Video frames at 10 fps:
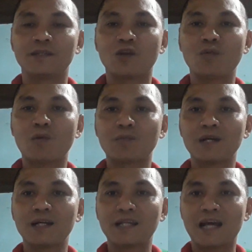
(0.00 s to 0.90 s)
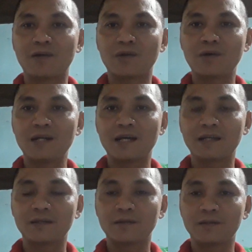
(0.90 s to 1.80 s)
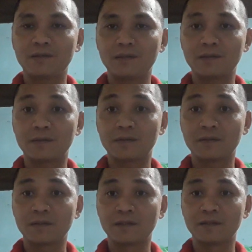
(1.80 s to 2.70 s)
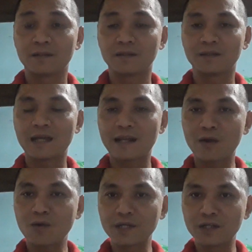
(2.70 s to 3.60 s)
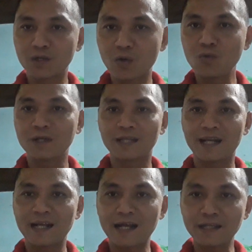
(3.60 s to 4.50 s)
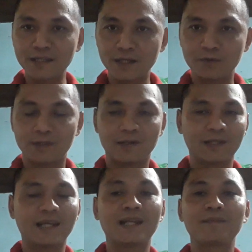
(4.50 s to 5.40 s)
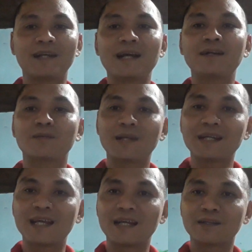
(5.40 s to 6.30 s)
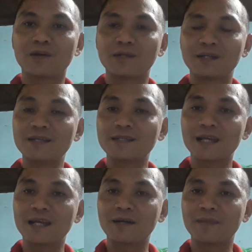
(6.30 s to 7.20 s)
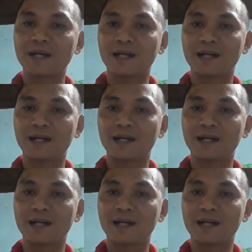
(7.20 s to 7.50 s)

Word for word: chọn một nơi nào đó là cho nó, nó người ta đã có nghiên cứu người ta đã gắn nhiều rồi thì anh em gắn công tắc đèn cho những chiếc xe mà